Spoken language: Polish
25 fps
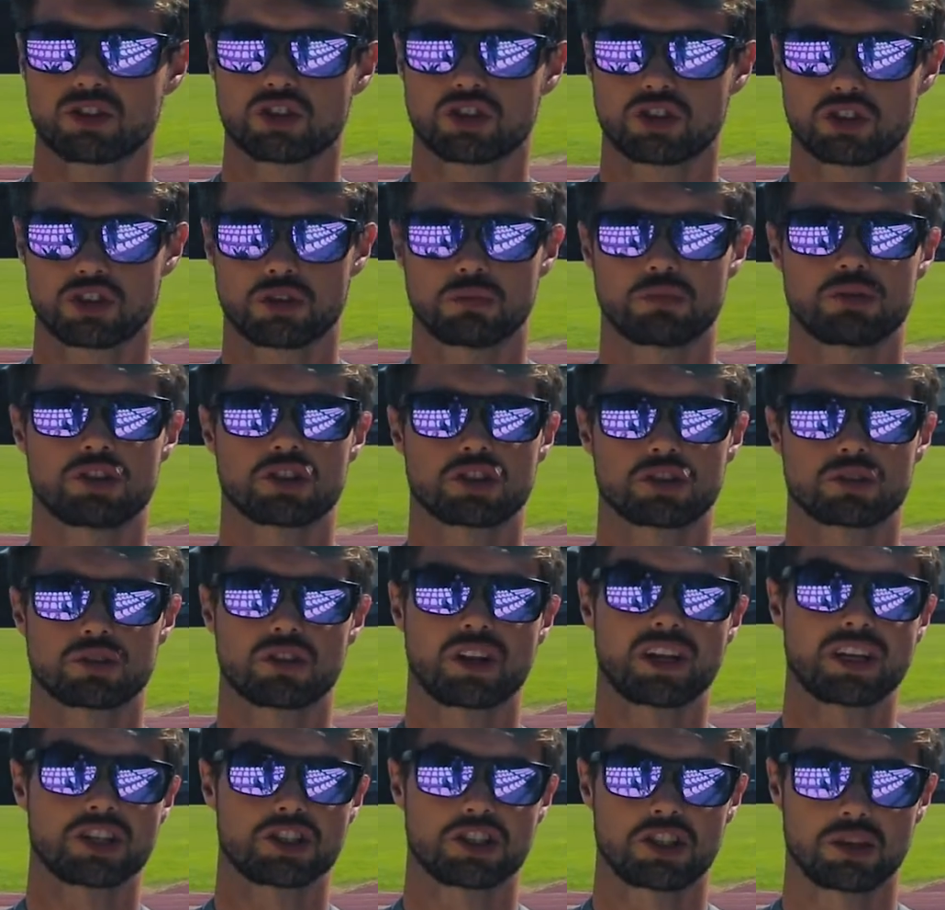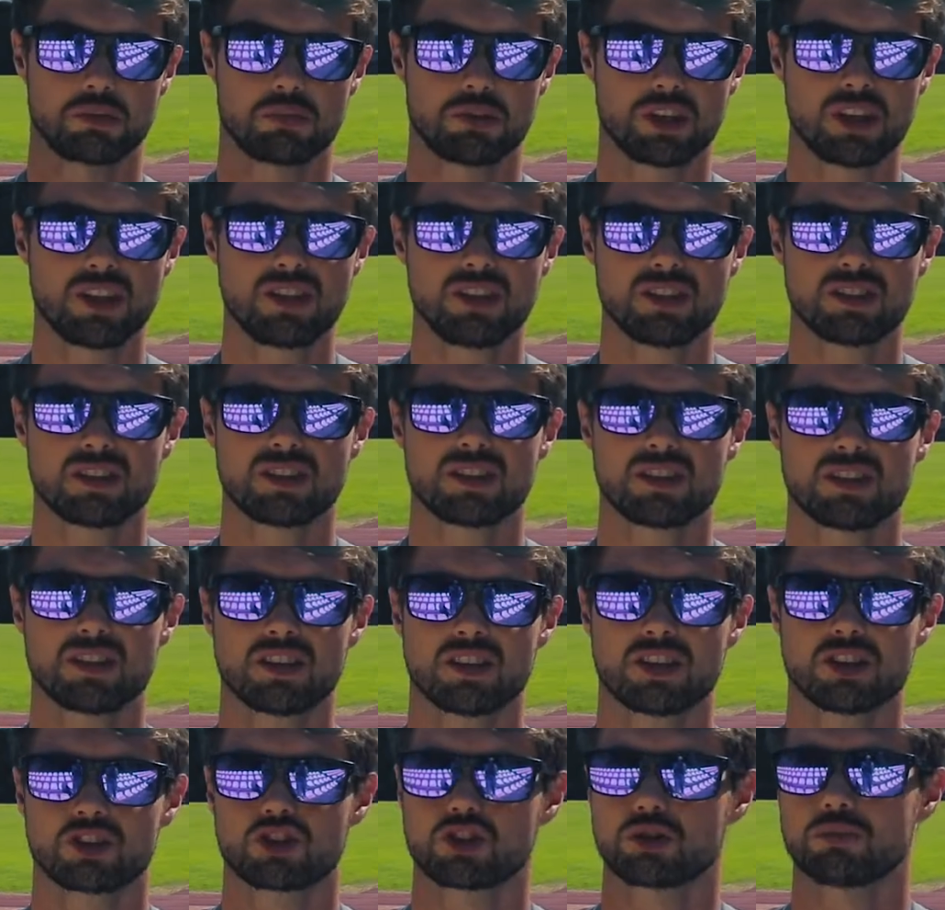Czy robicie to dla siebie?
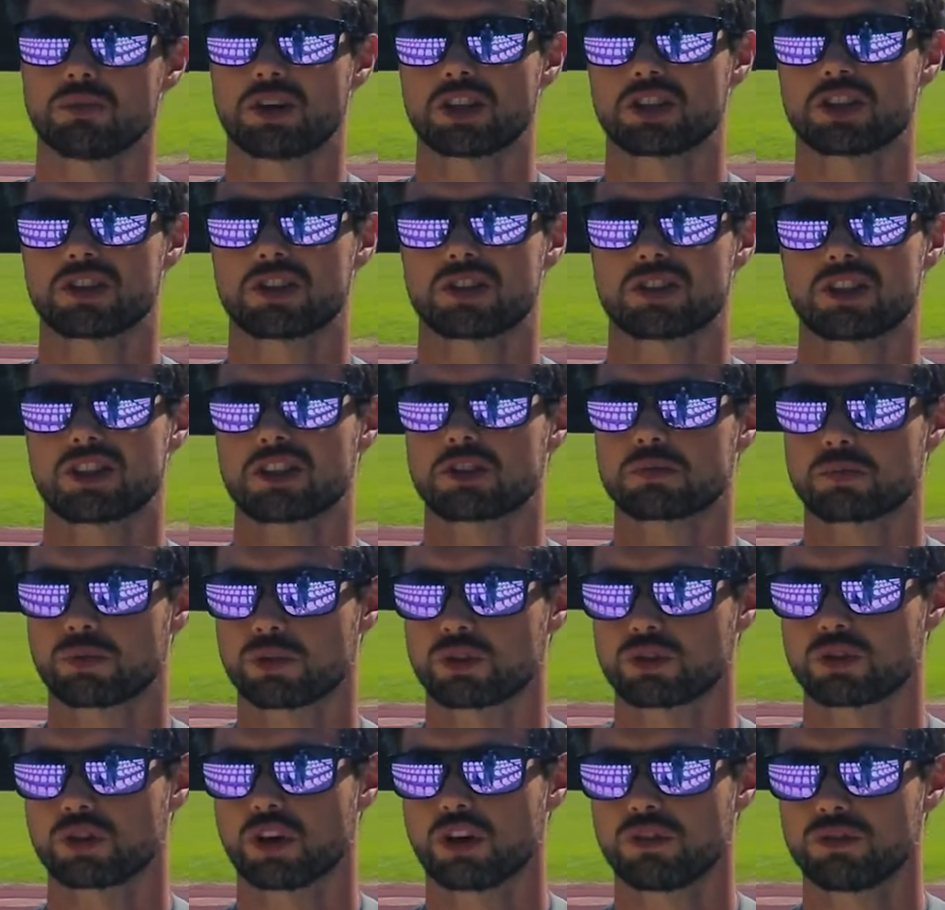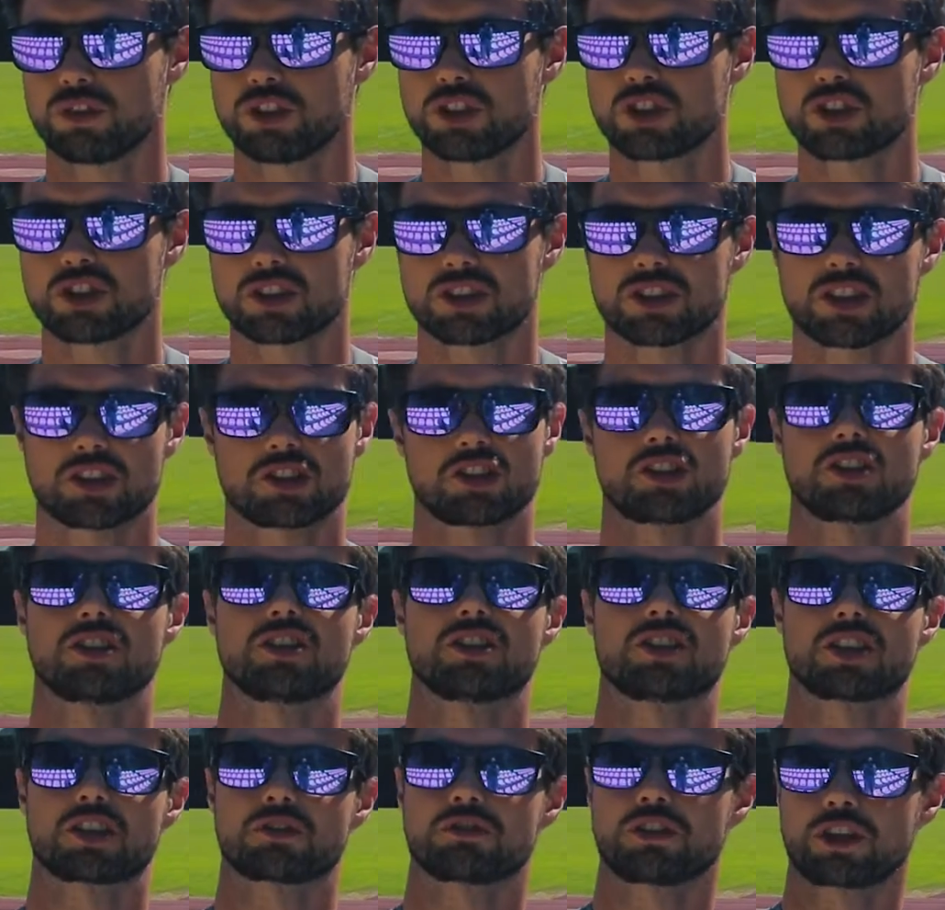Czy macie cel sportowy? Czy
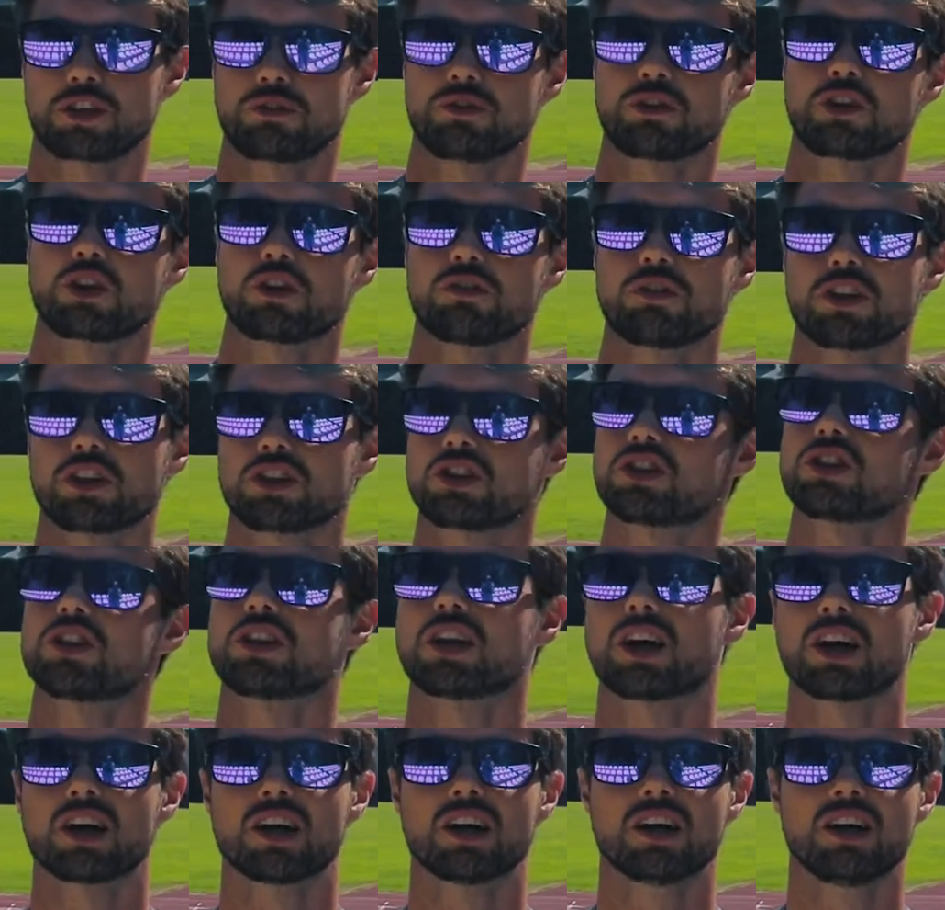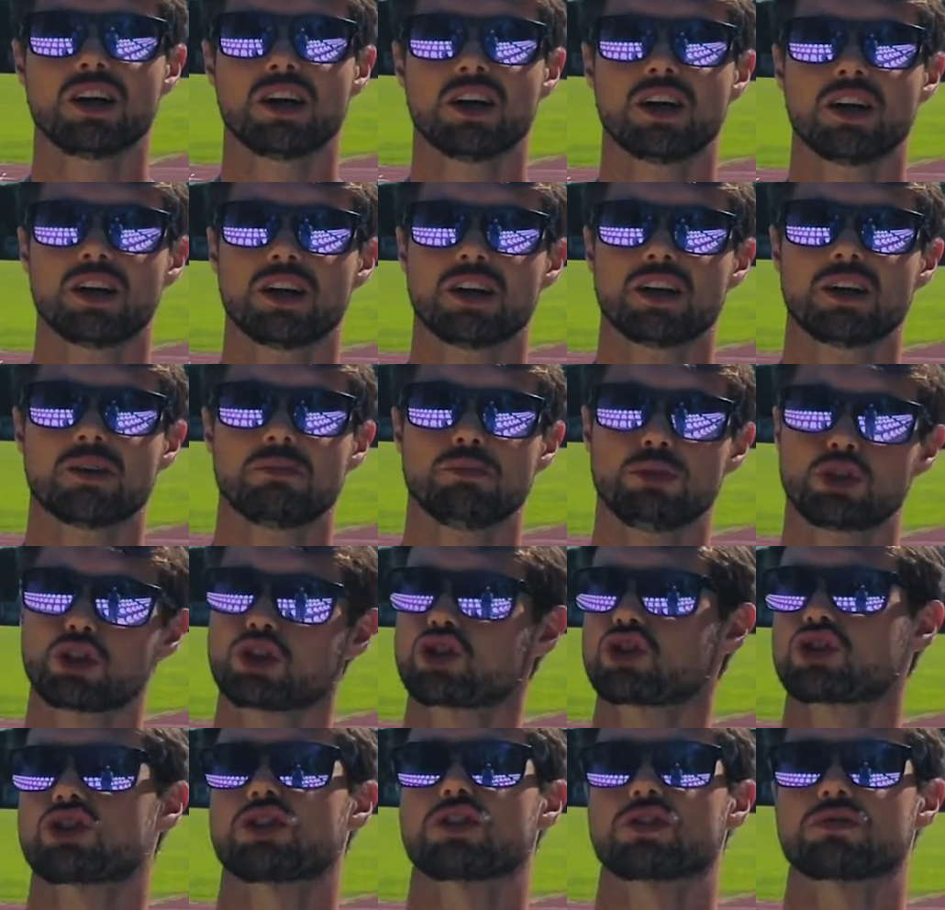chcecie zakwalifikować się na
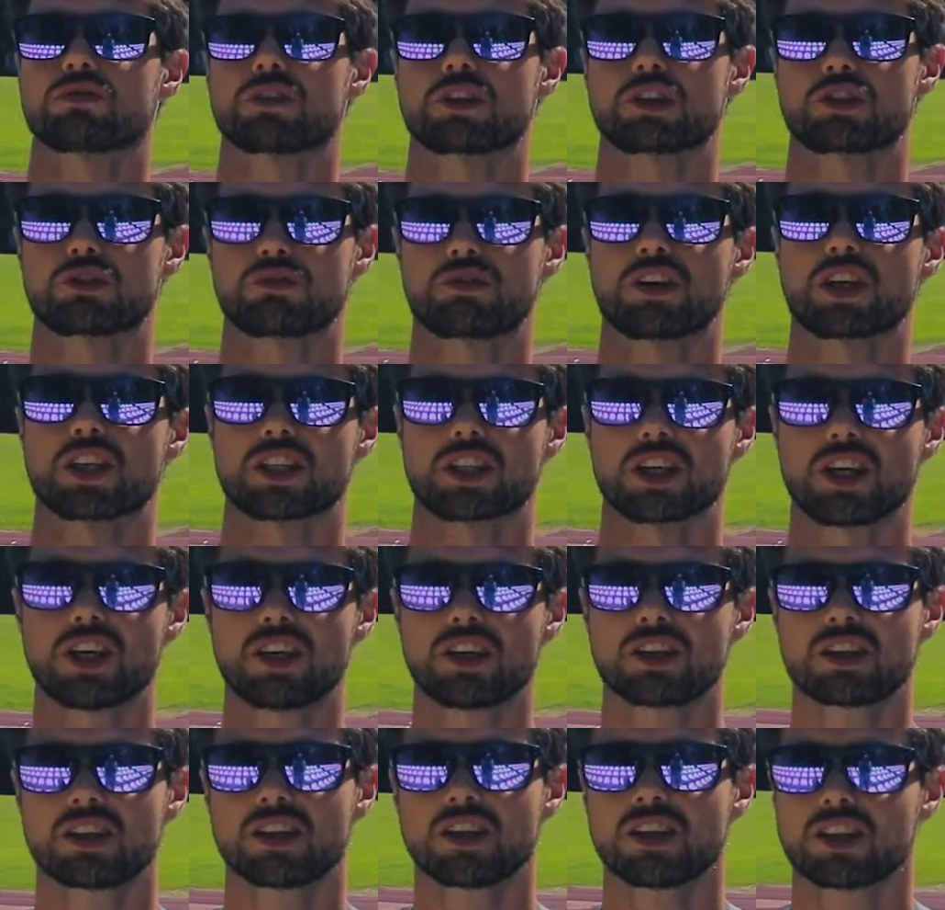Mistrzostwa Świata?